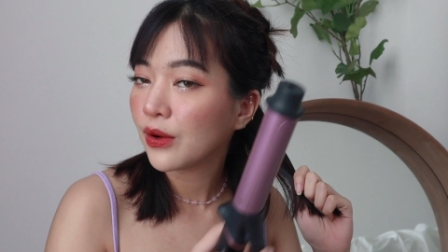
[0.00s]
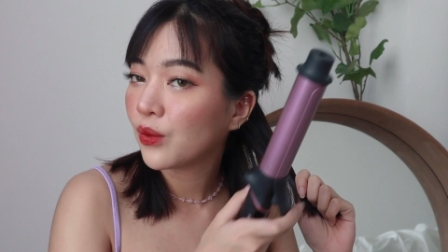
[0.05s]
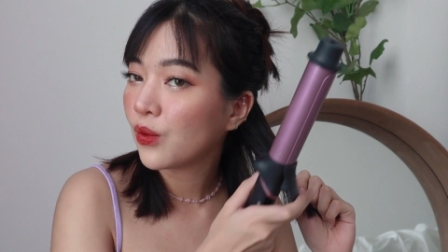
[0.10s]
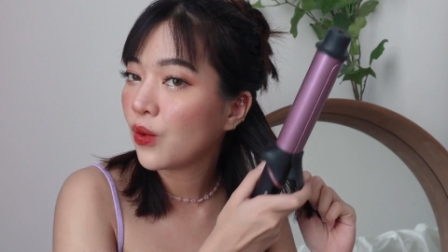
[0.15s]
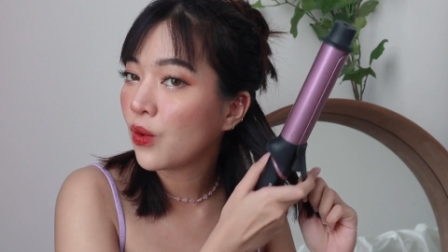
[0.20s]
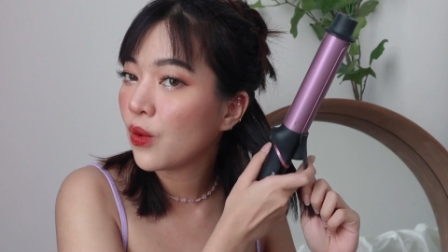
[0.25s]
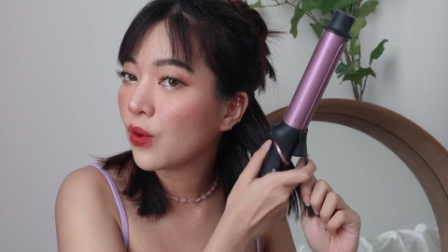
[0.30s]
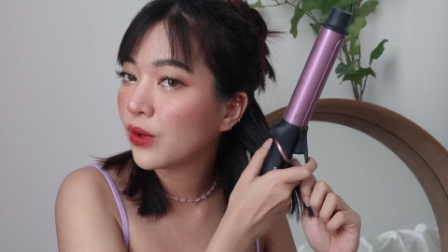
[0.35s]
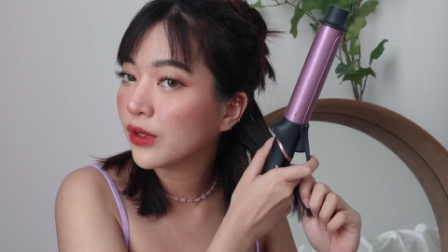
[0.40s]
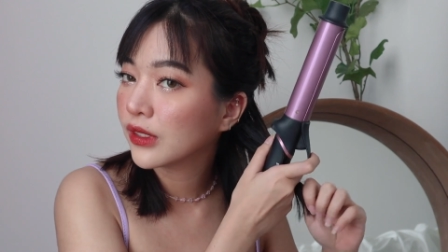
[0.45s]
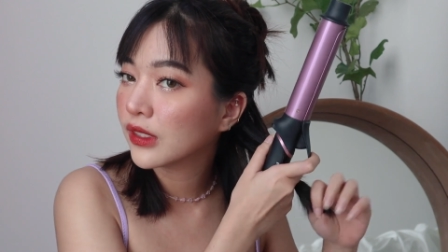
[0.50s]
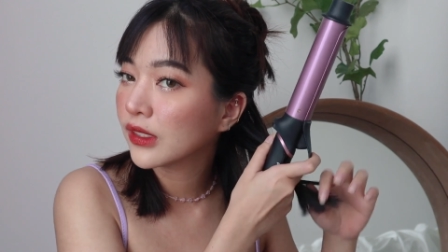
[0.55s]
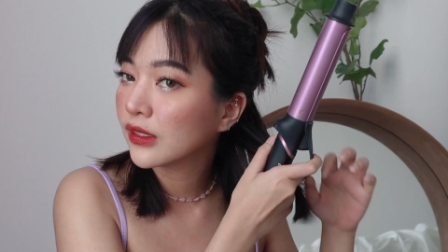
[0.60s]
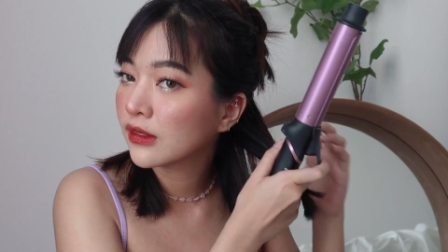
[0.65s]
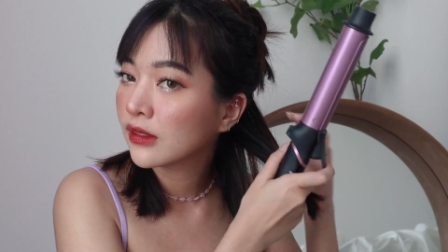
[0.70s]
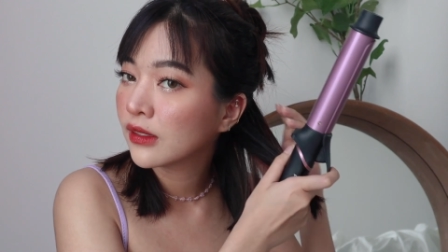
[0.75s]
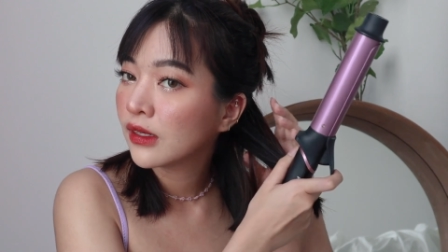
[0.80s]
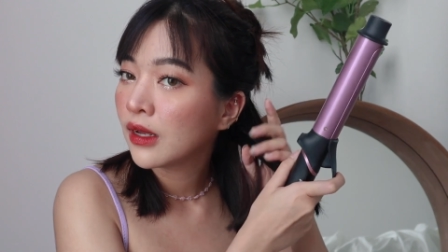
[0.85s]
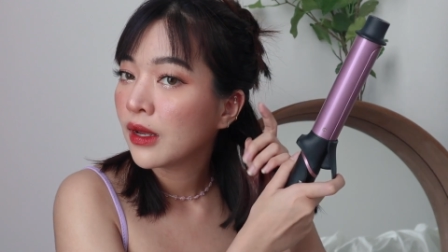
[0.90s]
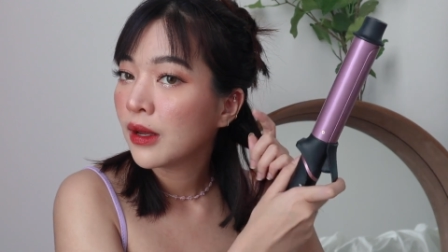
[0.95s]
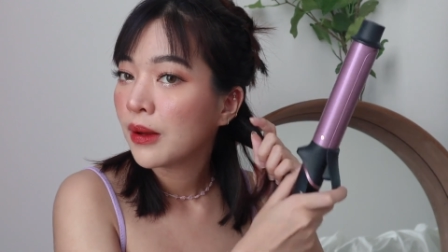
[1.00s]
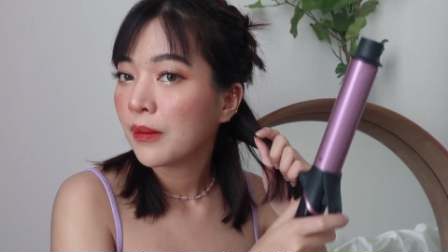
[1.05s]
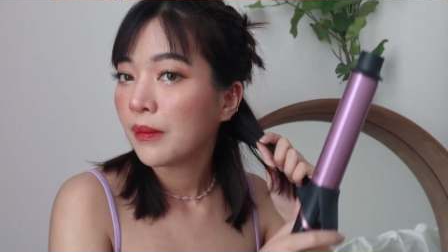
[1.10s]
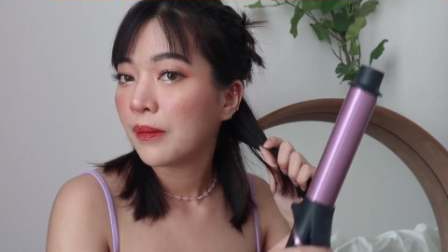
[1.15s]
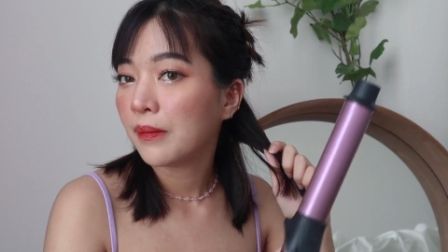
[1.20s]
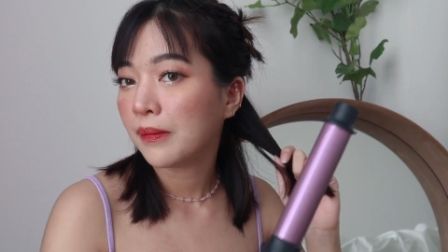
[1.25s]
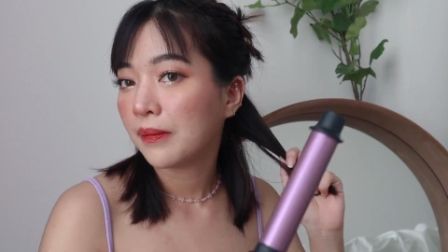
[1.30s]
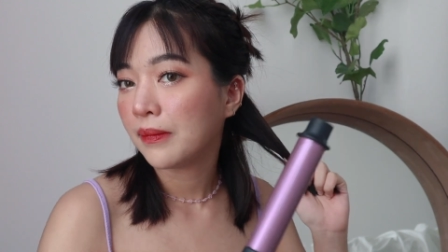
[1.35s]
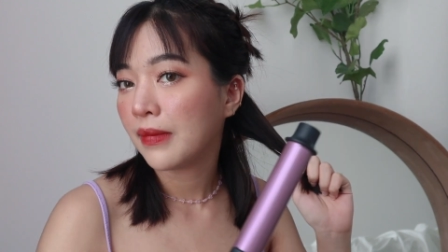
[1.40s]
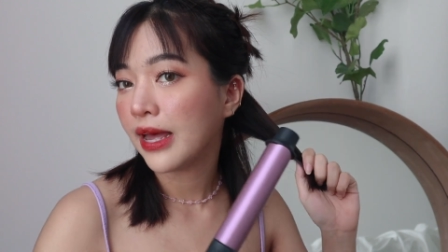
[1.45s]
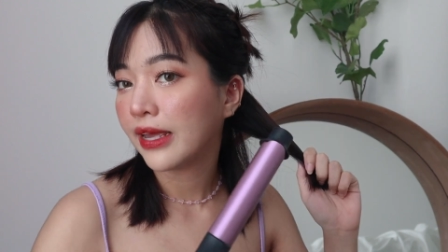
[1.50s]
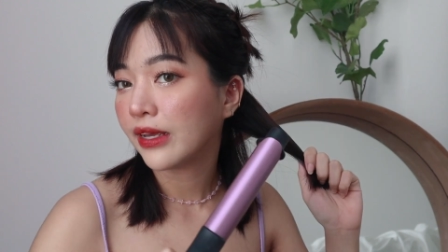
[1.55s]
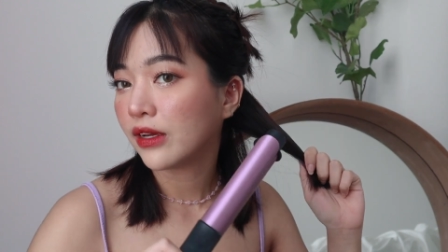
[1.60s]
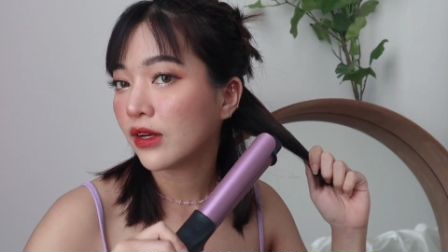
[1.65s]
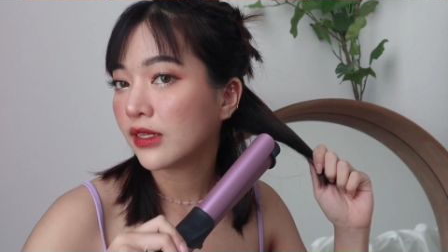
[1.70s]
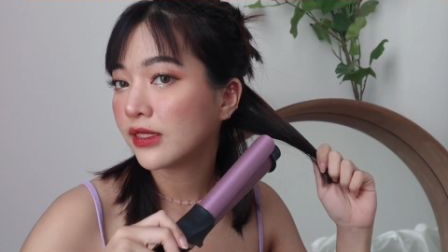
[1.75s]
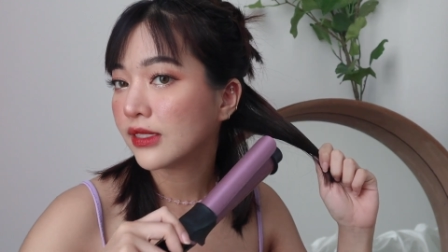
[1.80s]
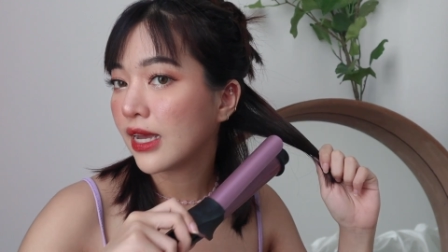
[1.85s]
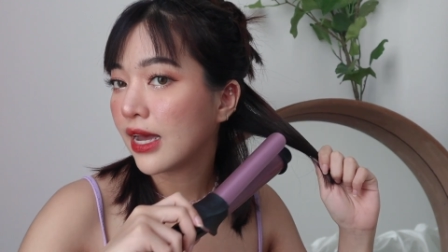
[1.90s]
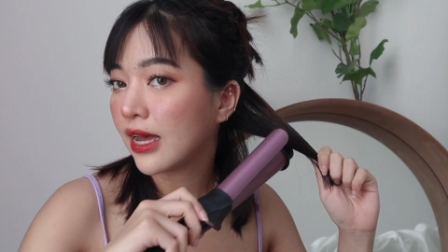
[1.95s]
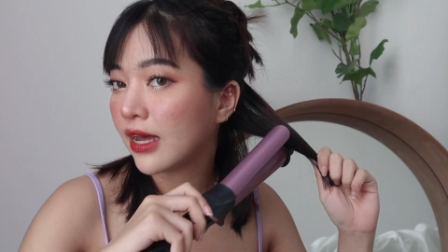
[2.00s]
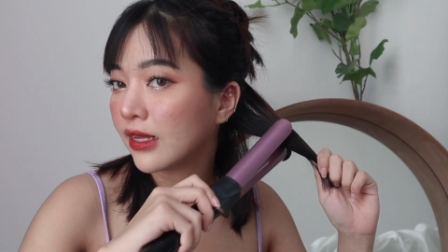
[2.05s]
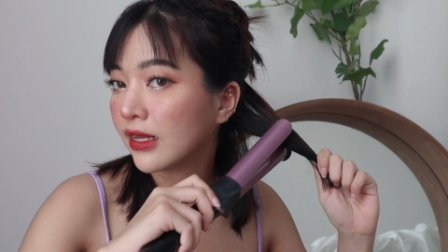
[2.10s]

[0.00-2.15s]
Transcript: กๆทุกคนมายก็จะ